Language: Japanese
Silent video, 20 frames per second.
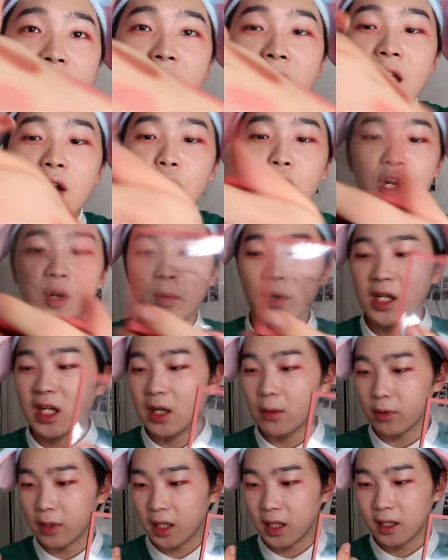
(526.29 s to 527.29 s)
え、これもいい
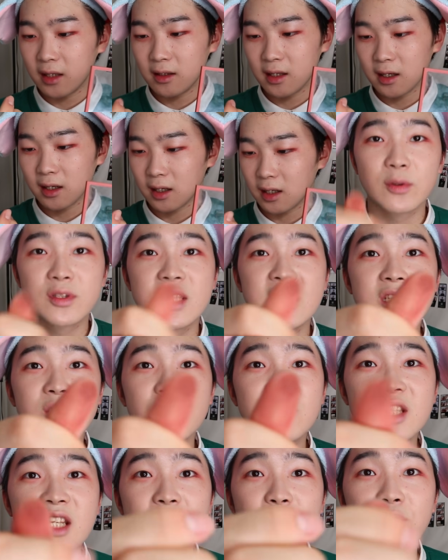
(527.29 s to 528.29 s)
かもね。なんか全然
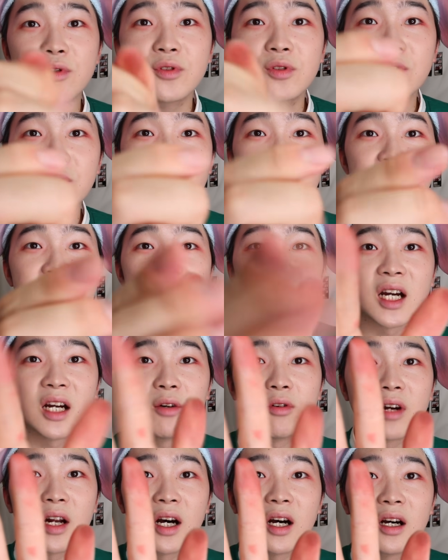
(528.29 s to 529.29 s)
落ちない、本当に落ちない。
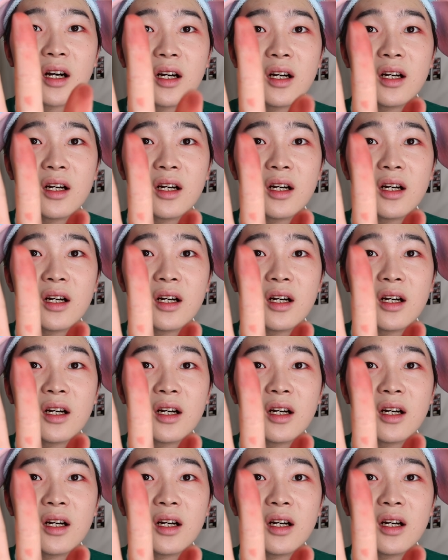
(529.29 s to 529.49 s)
ほら、